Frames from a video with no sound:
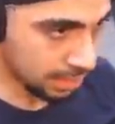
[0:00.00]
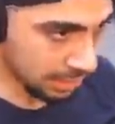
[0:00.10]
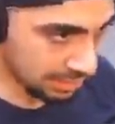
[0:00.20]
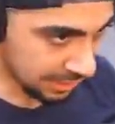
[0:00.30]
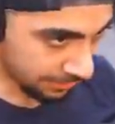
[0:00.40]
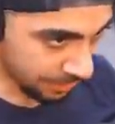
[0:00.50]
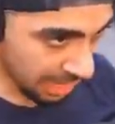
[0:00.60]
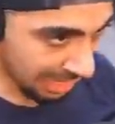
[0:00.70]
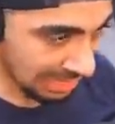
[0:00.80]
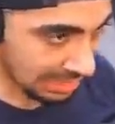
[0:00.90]
انزين
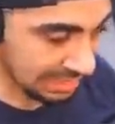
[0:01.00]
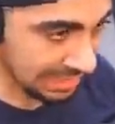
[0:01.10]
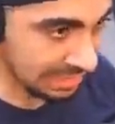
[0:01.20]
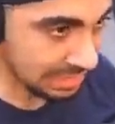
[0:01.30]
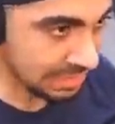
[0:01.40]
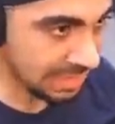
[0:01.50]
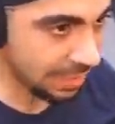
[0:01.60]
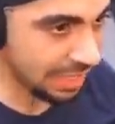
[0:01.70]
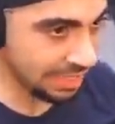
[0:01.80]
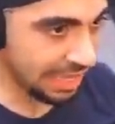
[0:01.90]
ناخذ التي ان تي
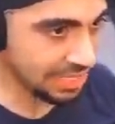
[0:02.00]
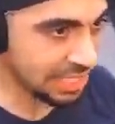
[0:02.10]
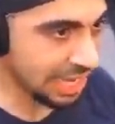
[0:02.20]
ما نحتاجه